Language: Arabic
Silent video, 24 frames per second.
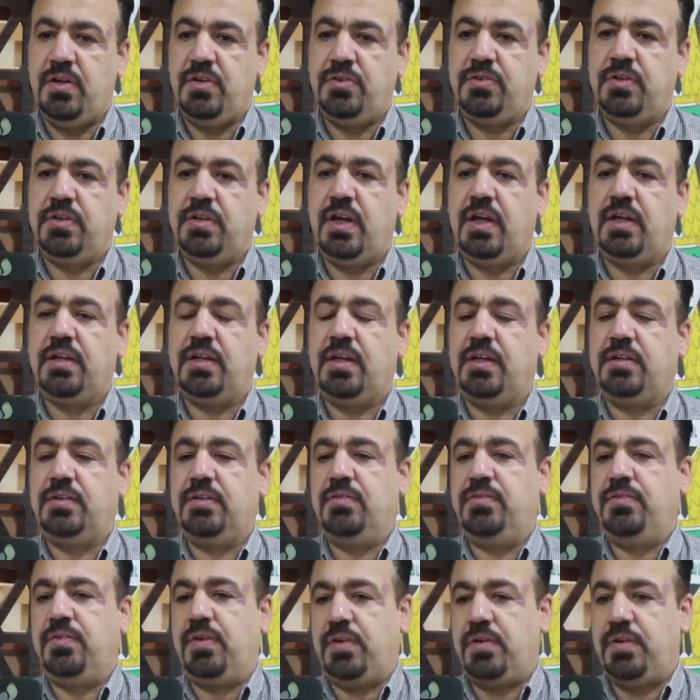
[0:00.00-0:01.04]
يعيشون تحت خط
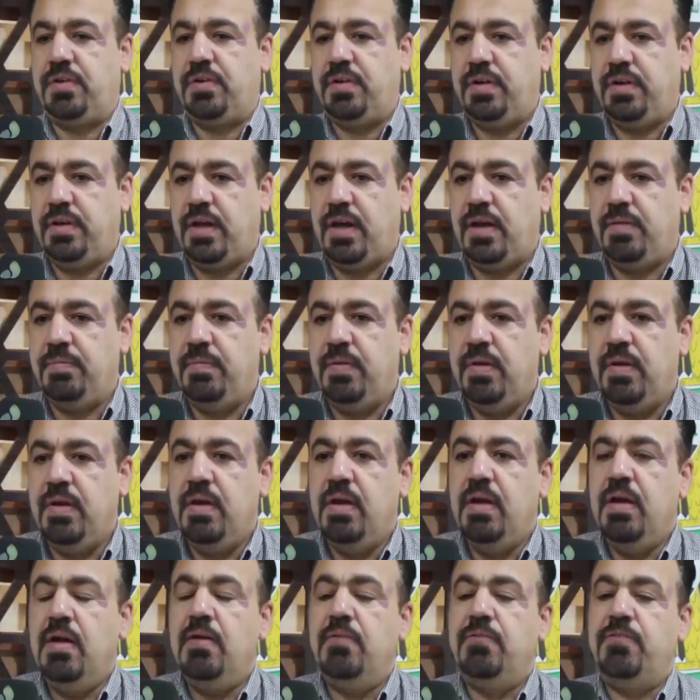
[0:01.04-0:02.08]
الفقر نعم
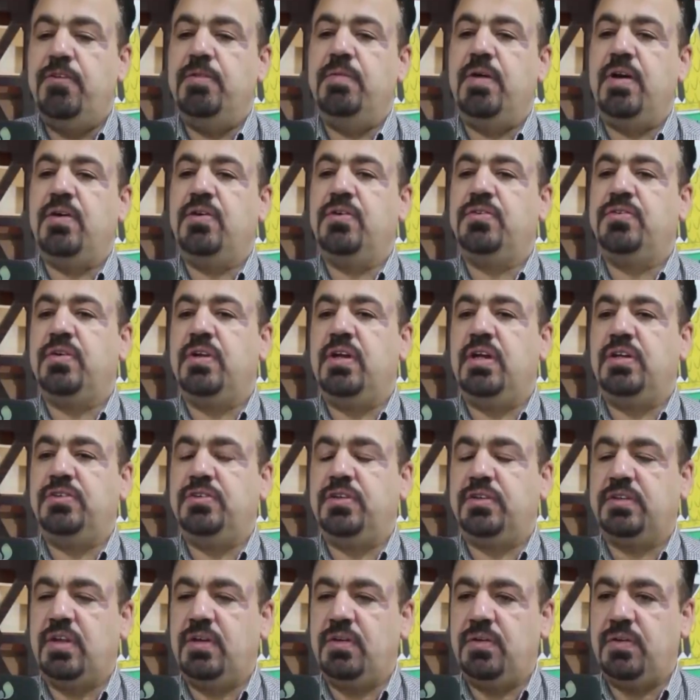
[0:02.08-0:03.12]
فيما يخص
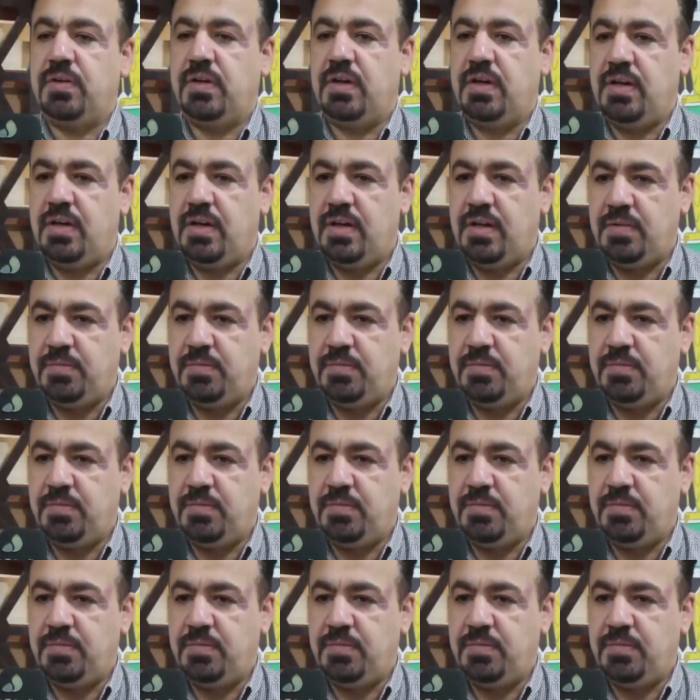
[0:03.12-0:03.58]
الأنشطة الأخرى